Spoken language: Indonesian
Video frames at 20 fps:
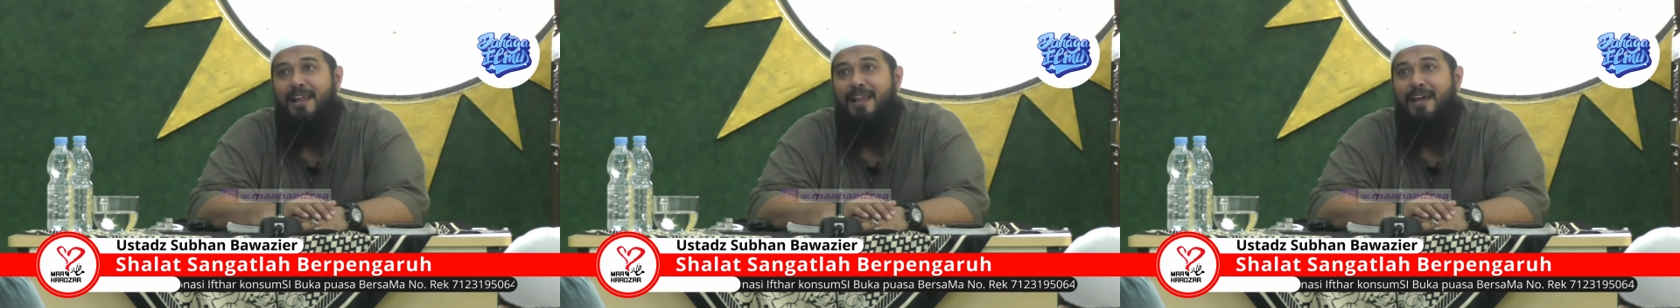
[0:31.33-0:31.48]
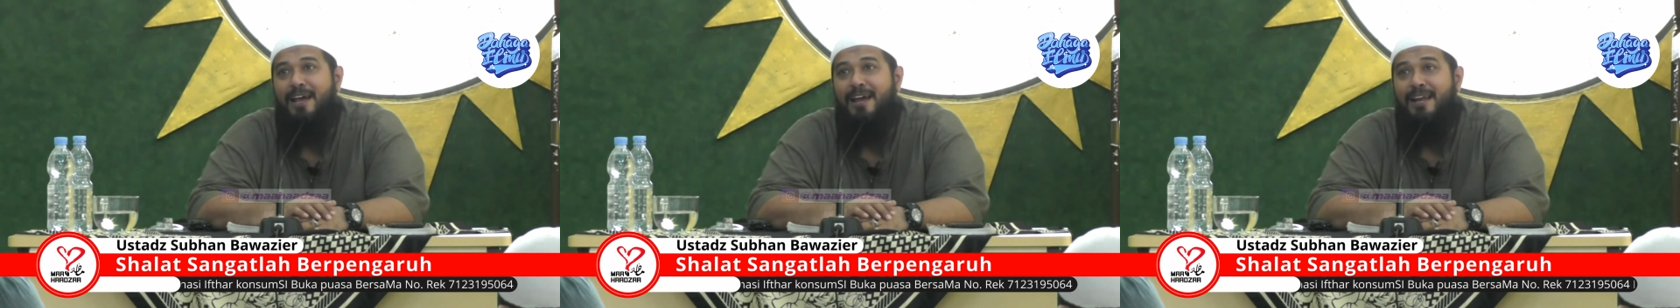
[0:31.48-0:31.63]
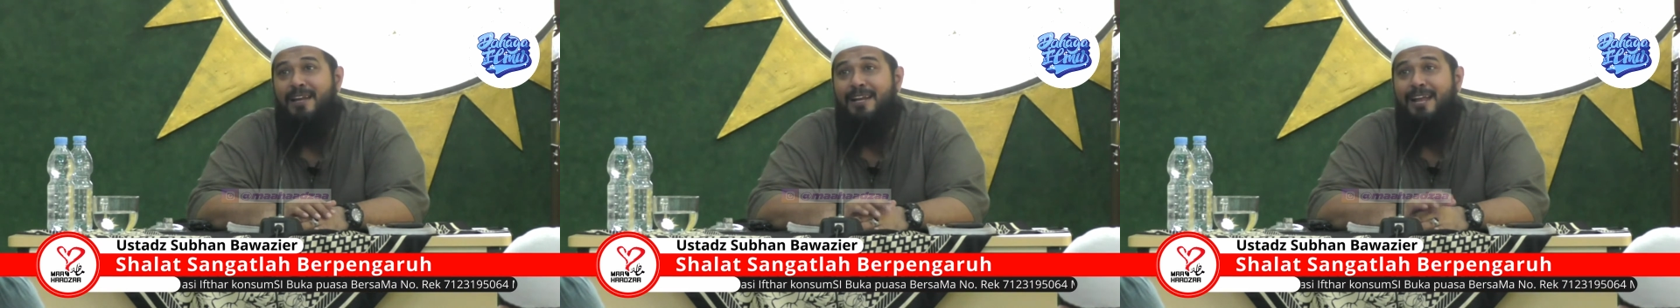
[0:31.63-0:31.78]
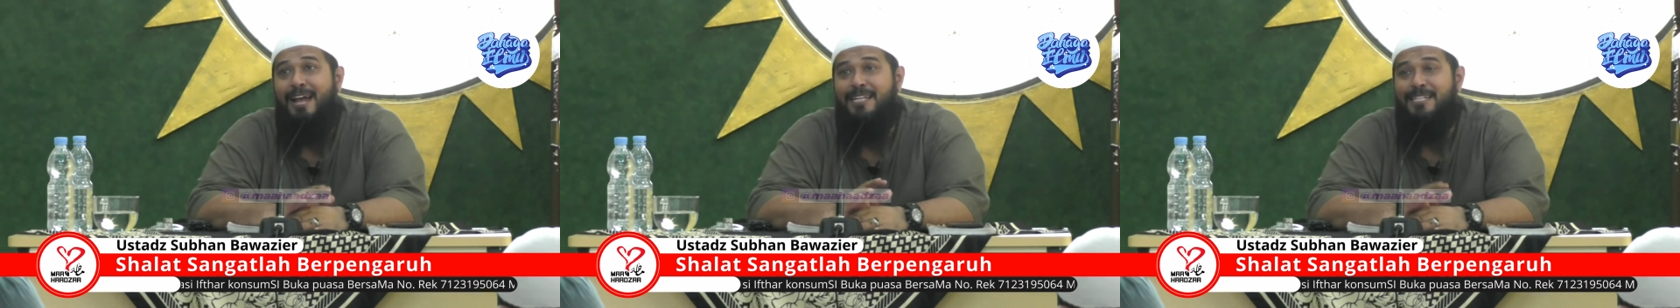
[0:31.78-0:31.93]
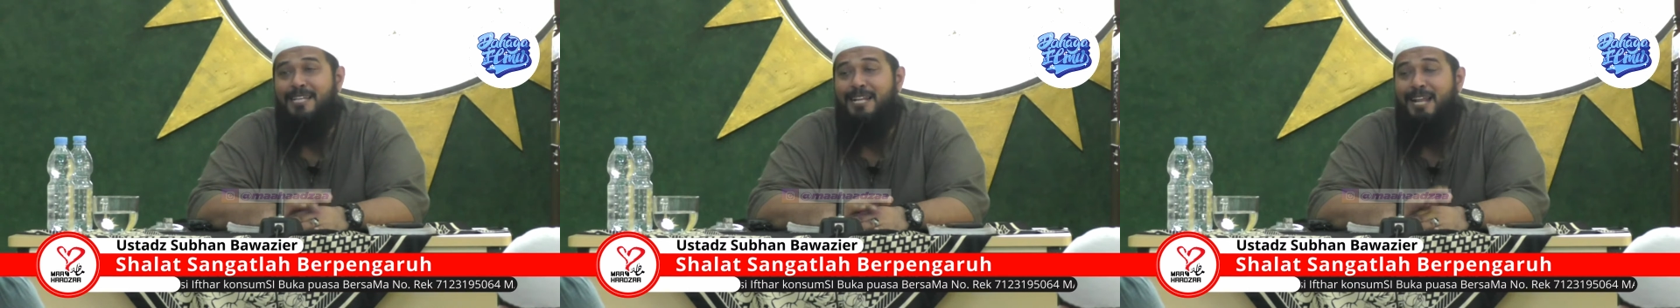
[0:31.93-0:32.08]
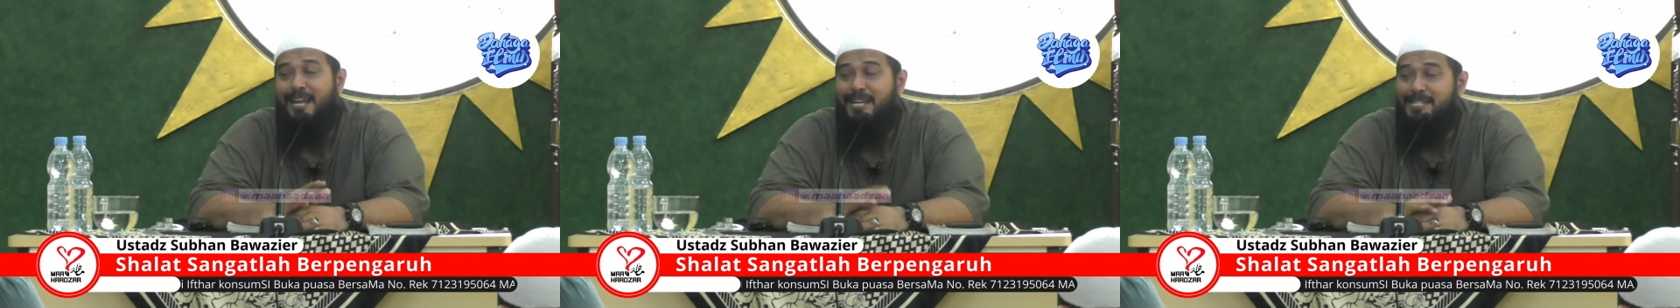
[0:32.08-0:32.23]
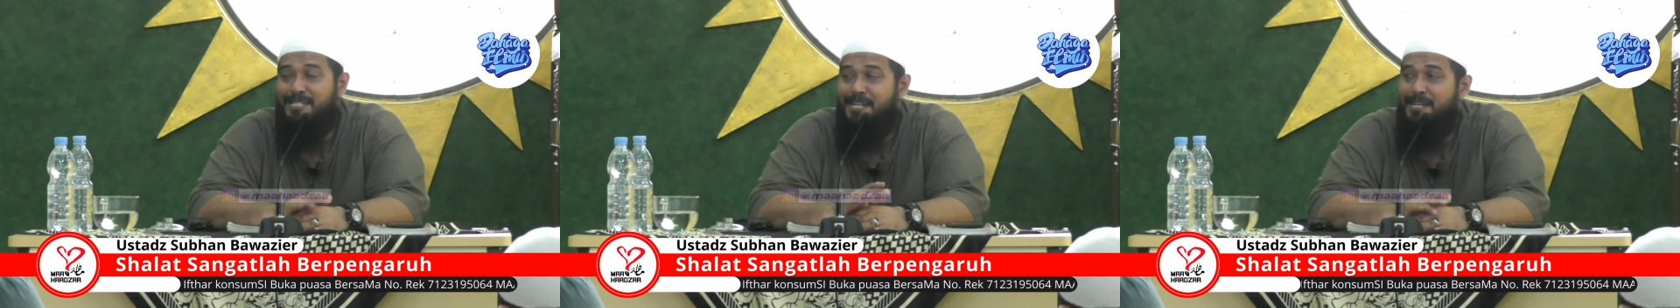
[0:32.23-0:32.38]
halangan asal
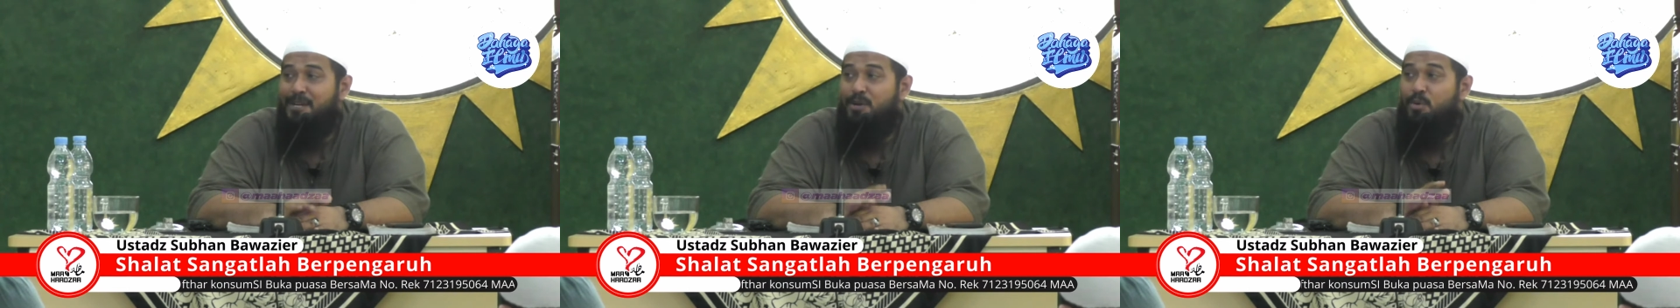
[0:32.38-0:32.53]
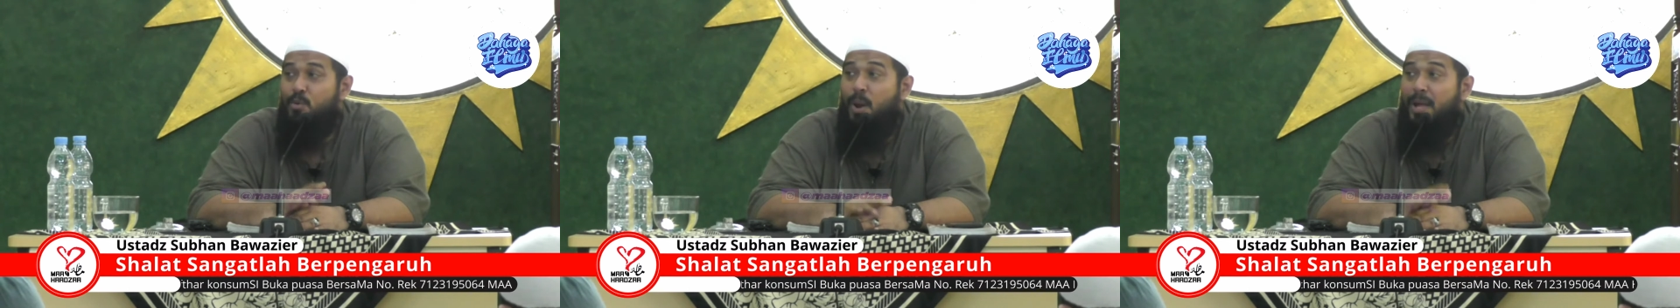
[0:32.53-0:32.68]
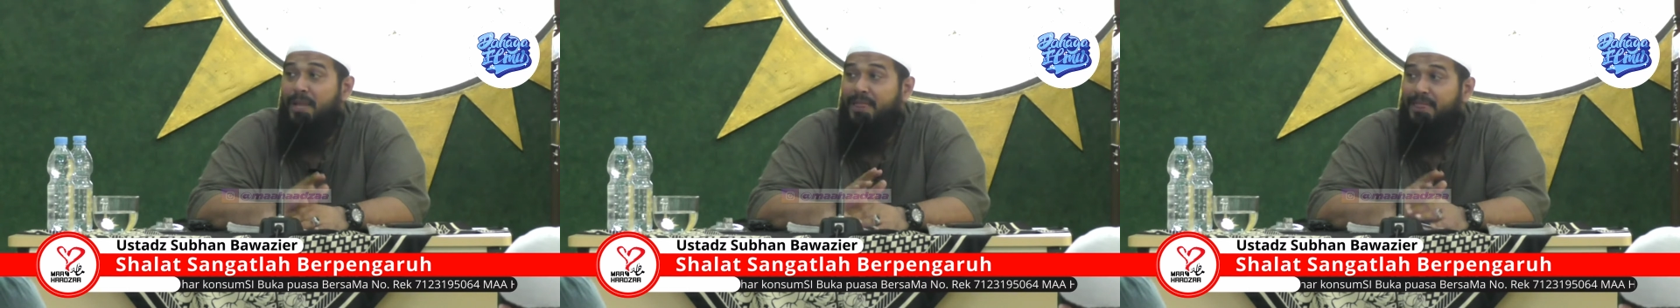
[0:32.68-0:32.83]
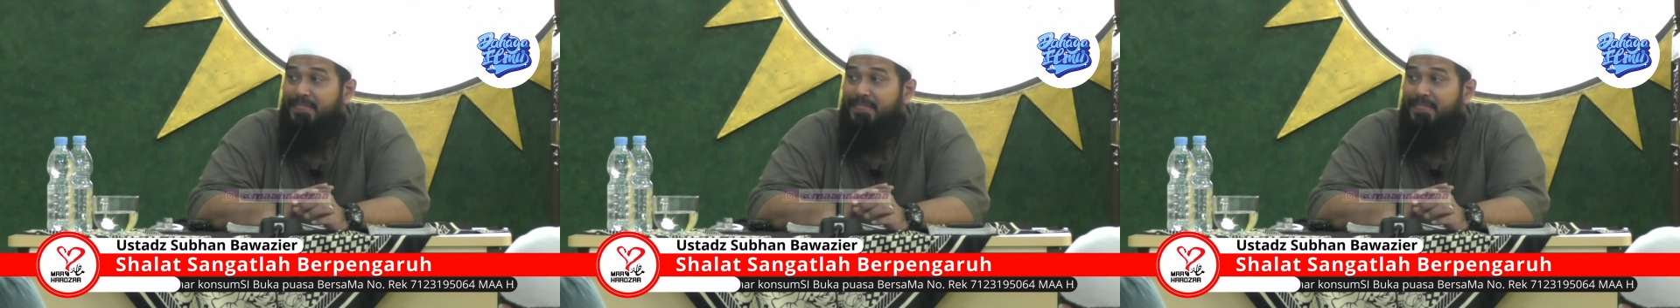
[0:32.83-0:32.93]
alasannya kuat,